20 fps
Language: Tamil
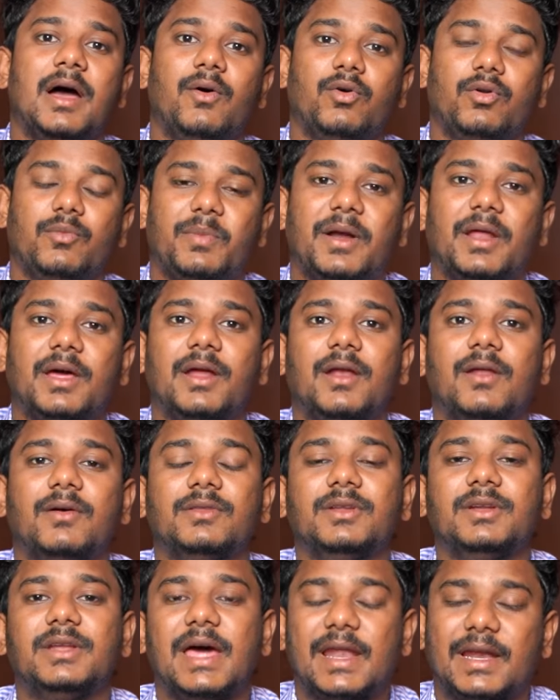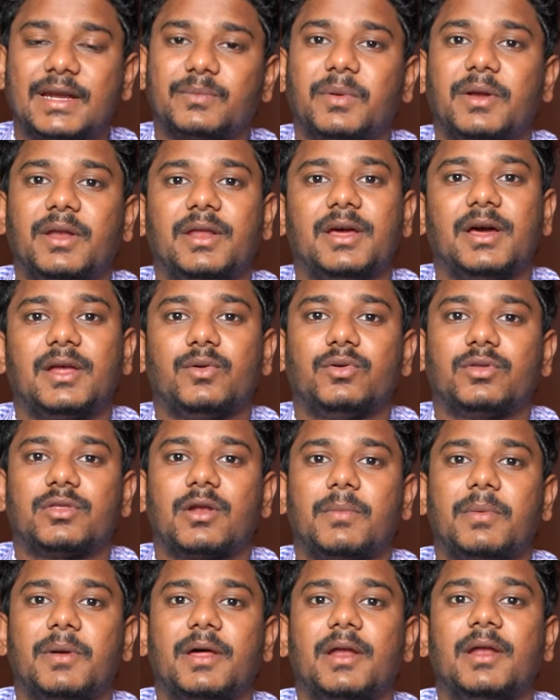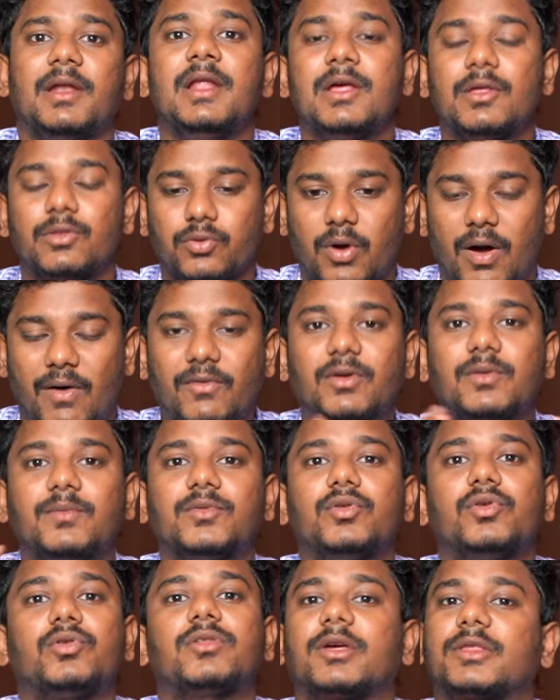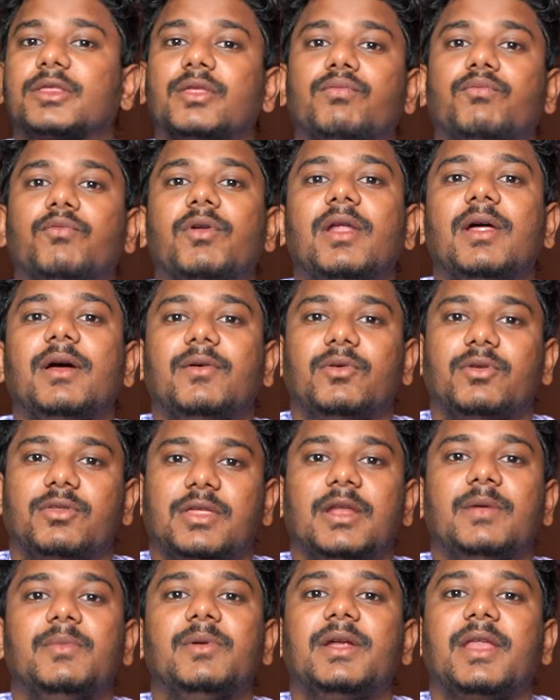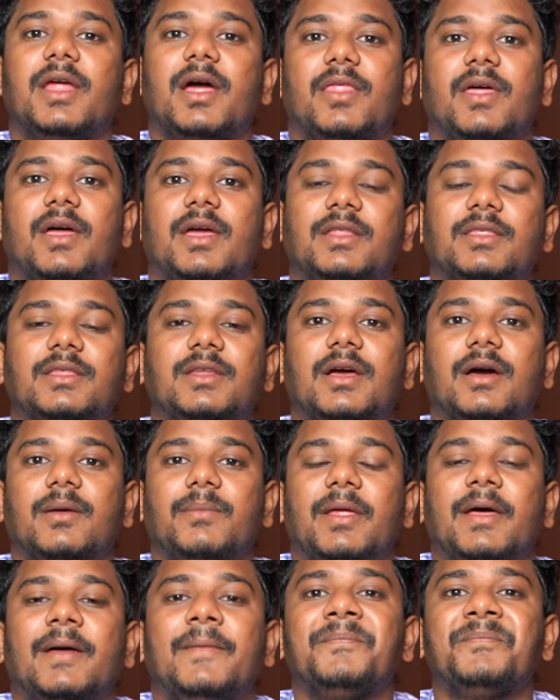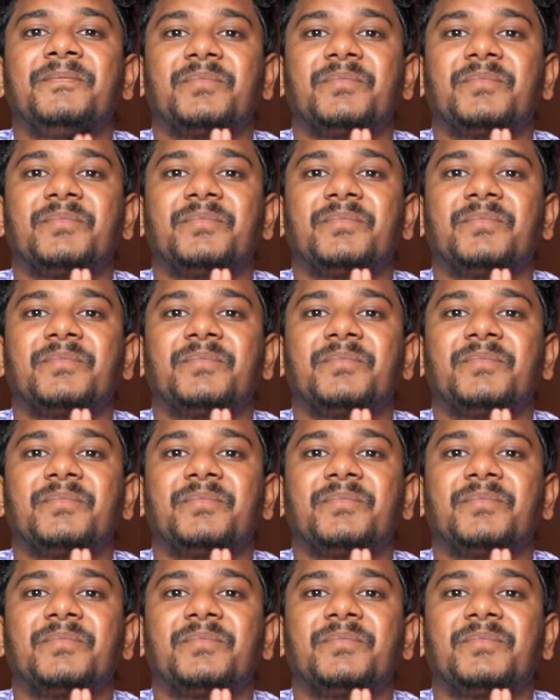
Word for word: ஒரு படங்களில் வந்து டைரக்ட் பண்ணியிருக்காரு ஒரு சில படங்கள் ஸோ அவரும் வந்து ஒரு சக்ஸஸ்ஃபுல்லாக ஒரு செலிபிரிட்டியாக தான் இருந்திருக்காப்புல